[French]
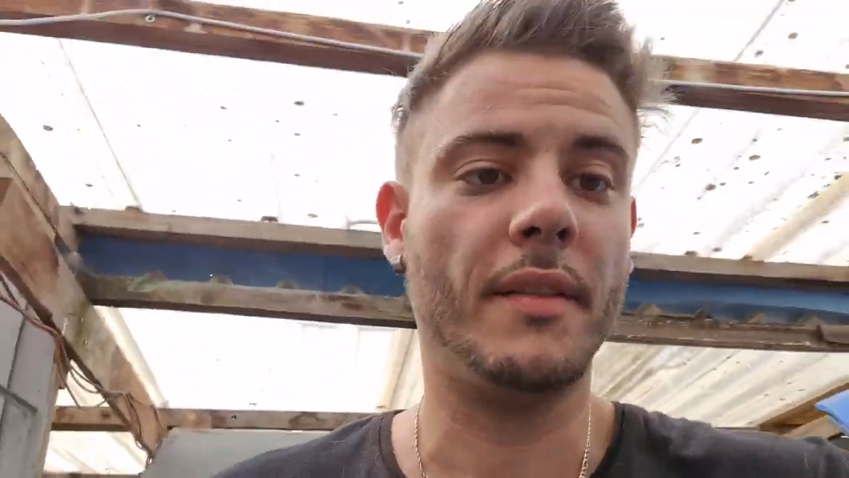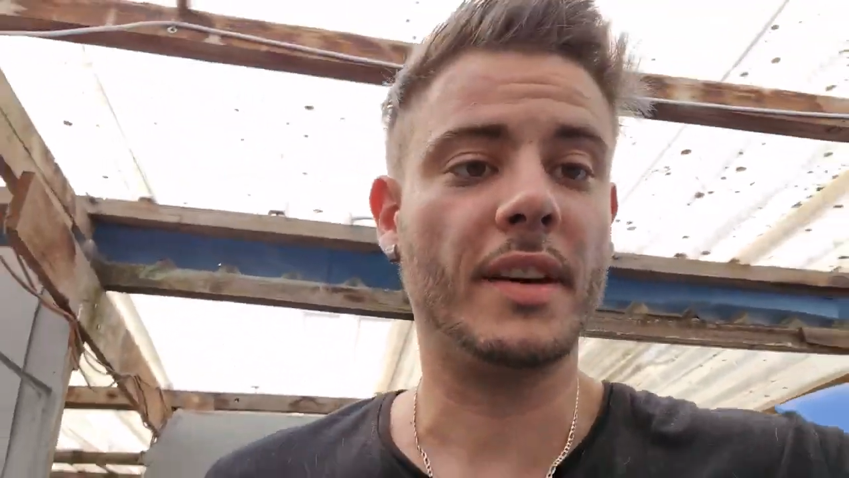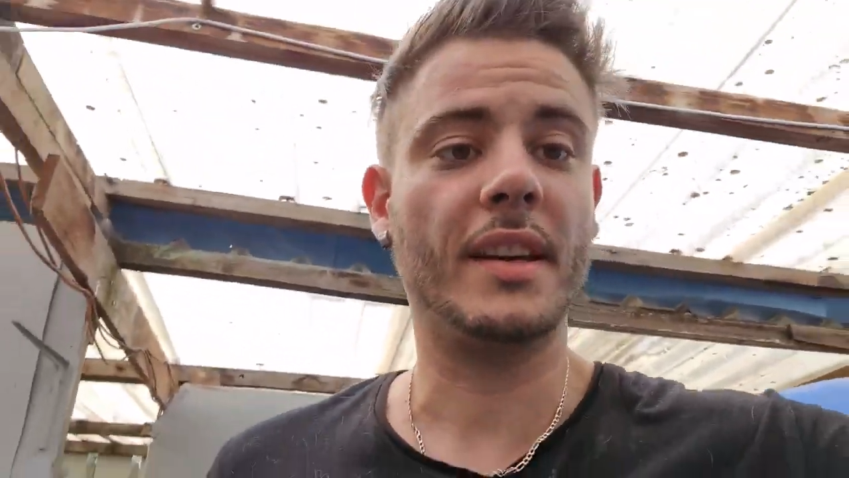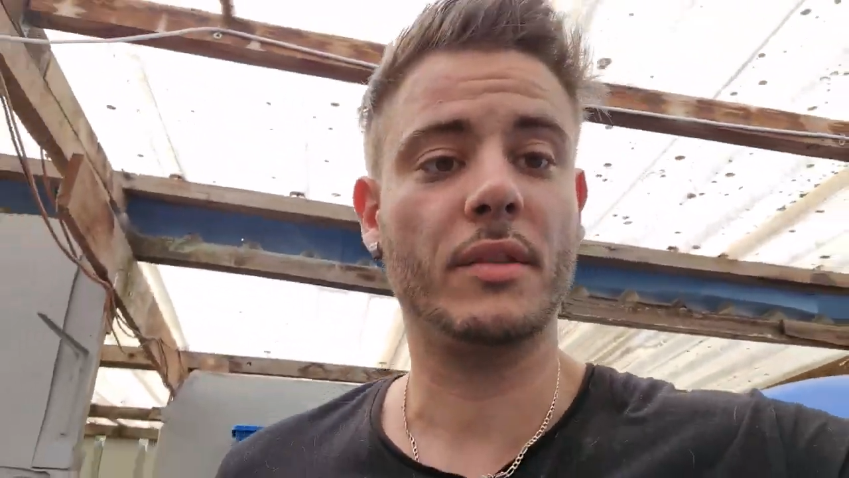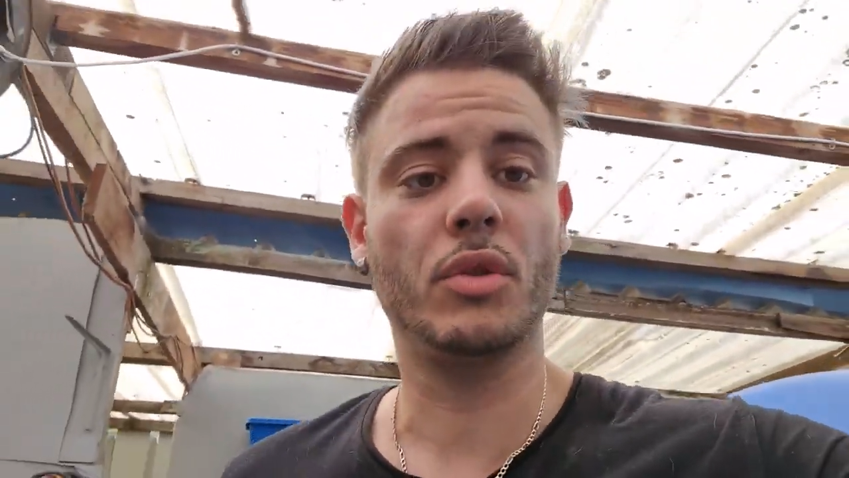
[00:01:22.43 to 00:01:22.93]

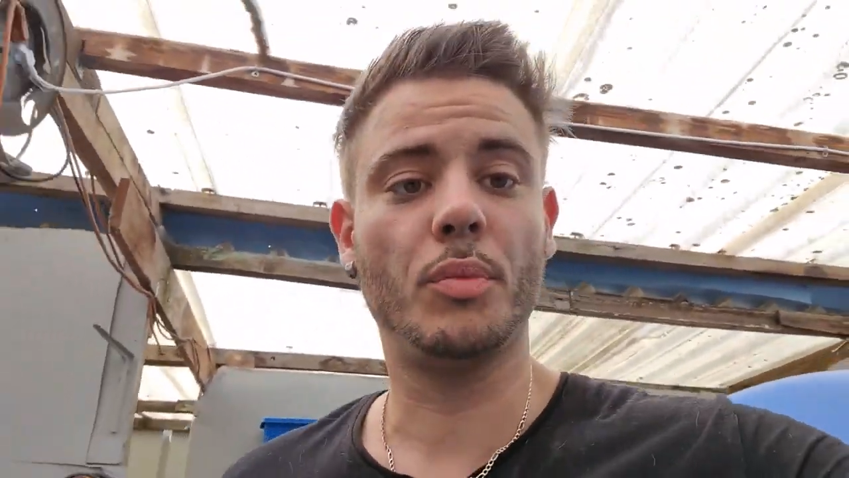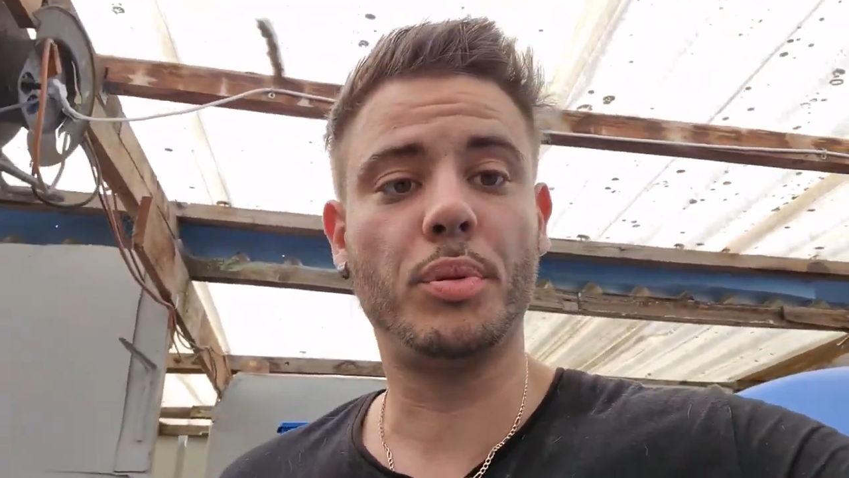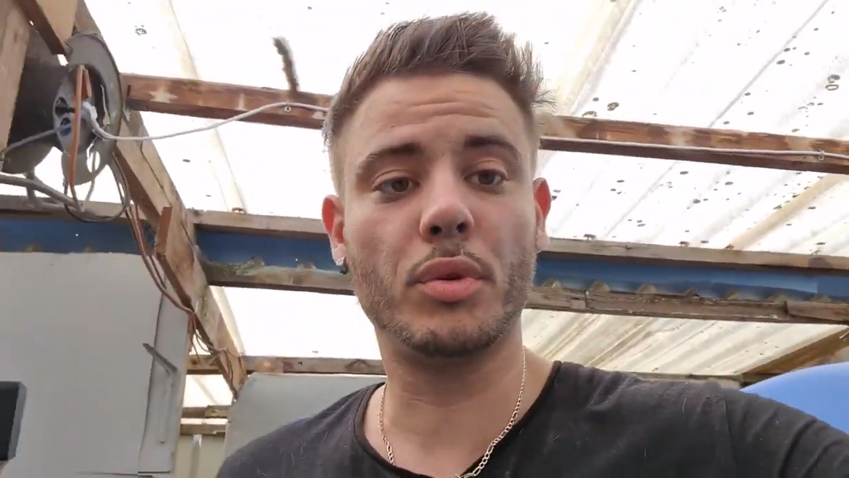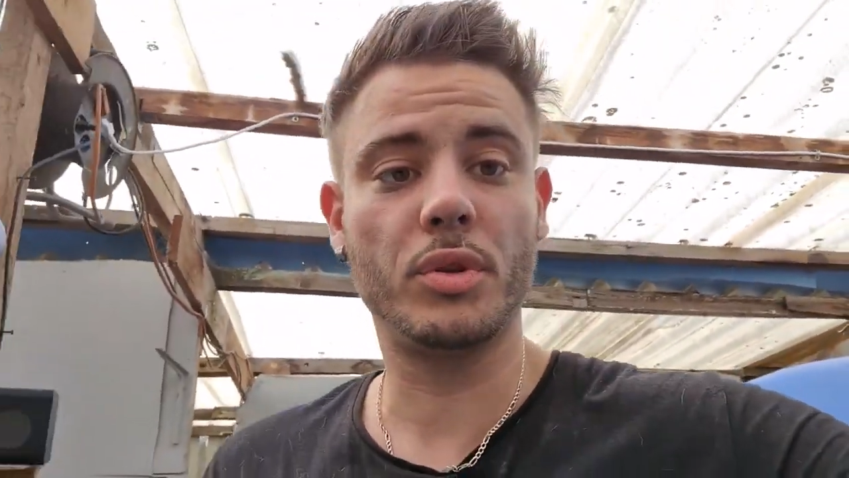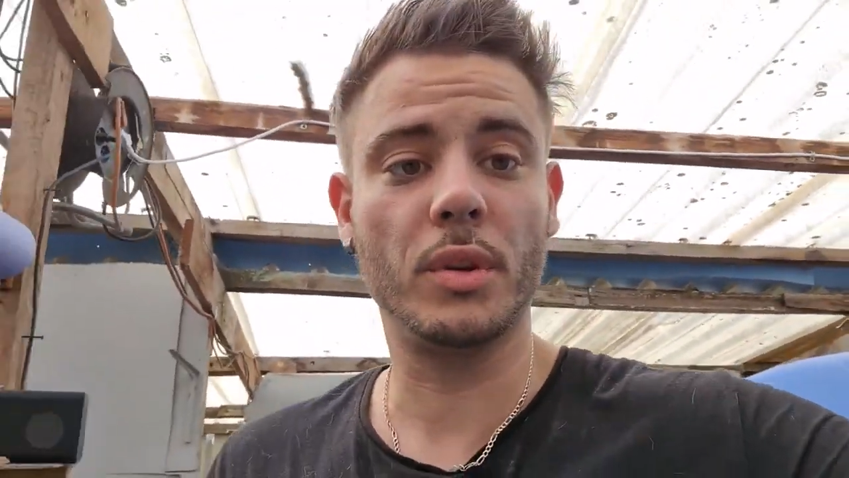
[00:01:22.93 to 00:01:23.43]
avec un seul
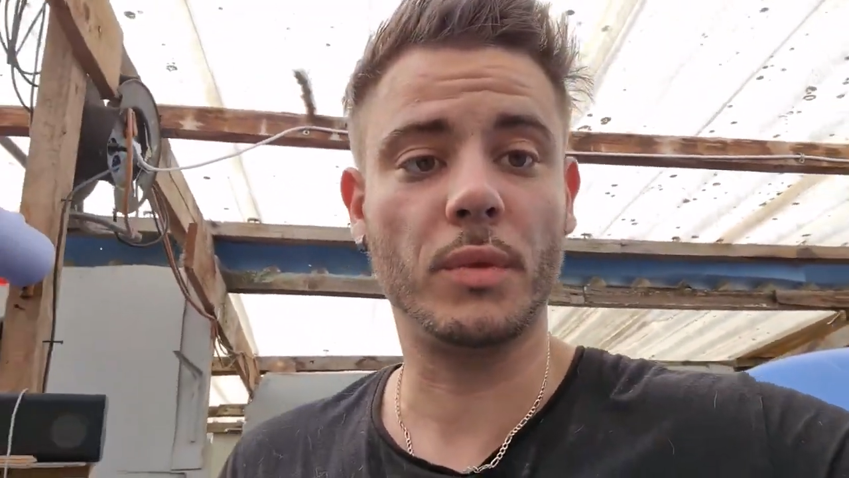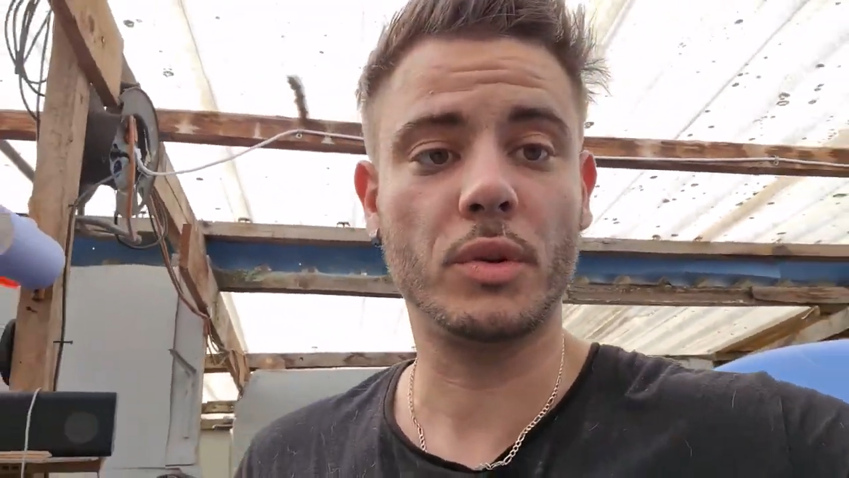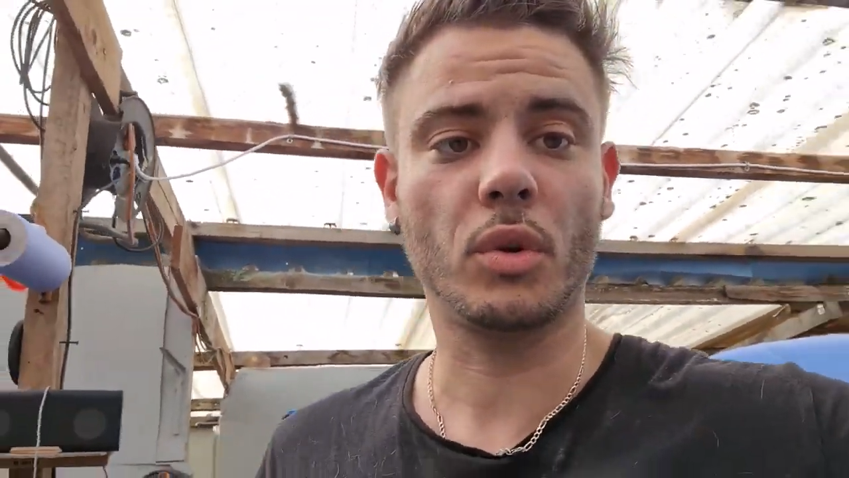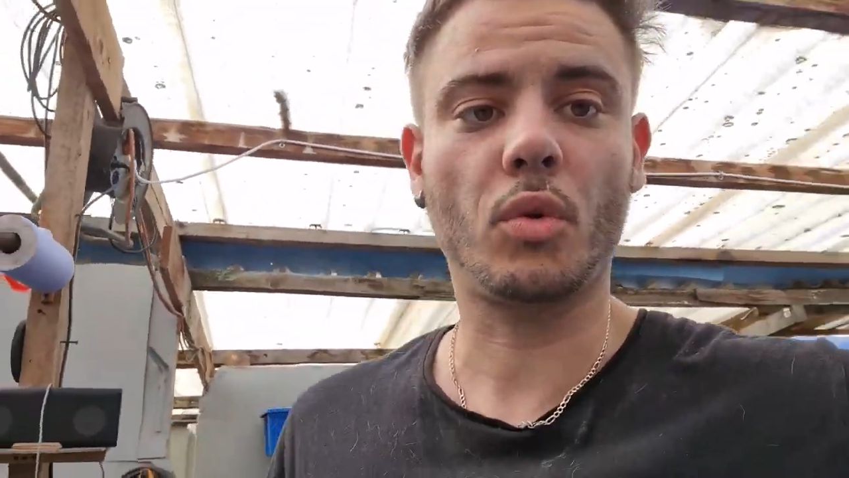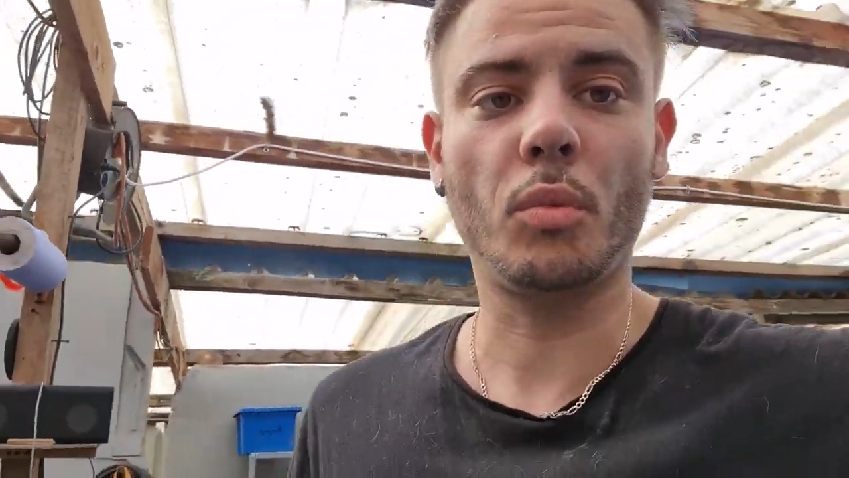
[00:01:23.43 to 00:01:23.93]
pot, je fais une
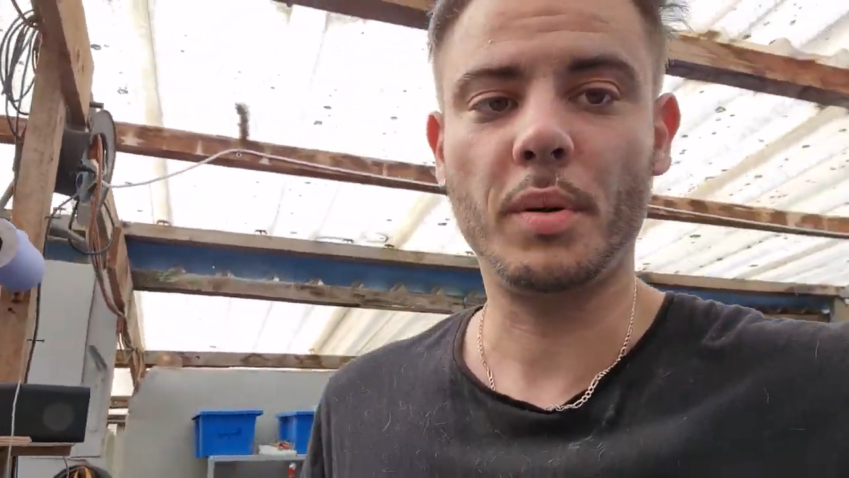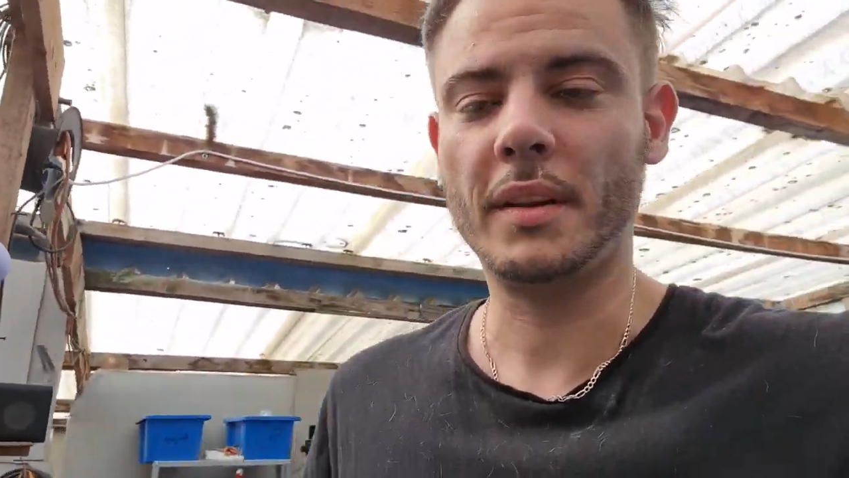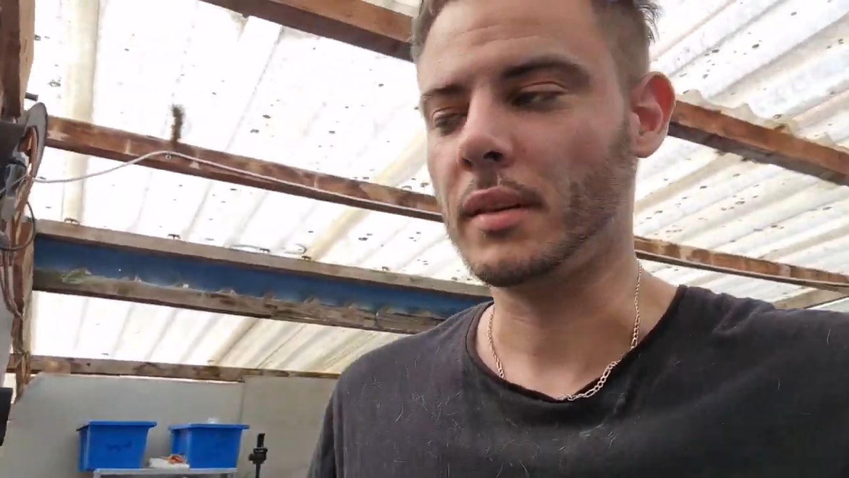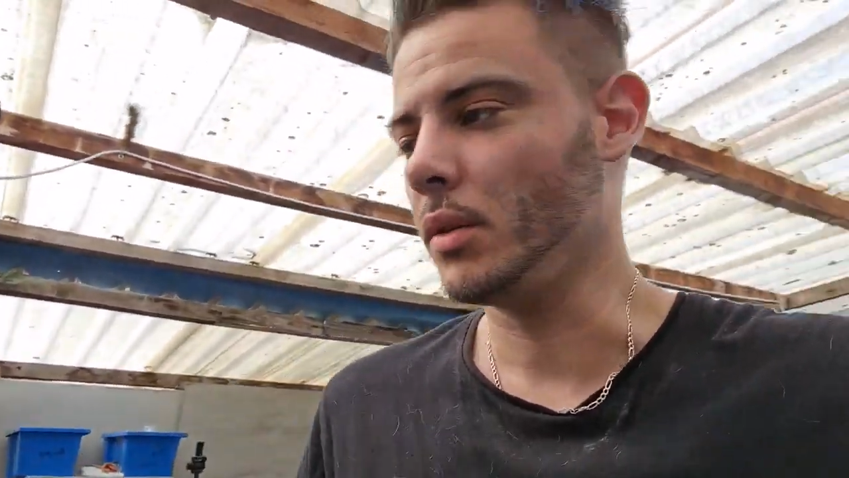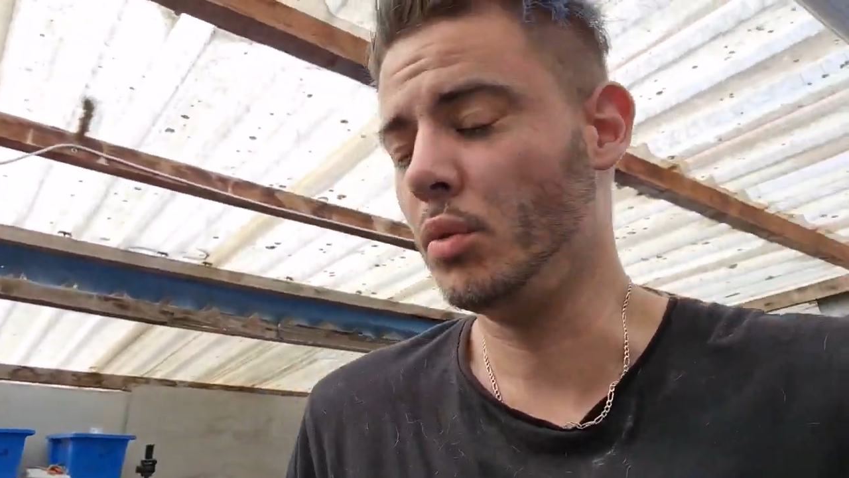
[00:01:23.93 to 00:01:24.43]
voiture complète.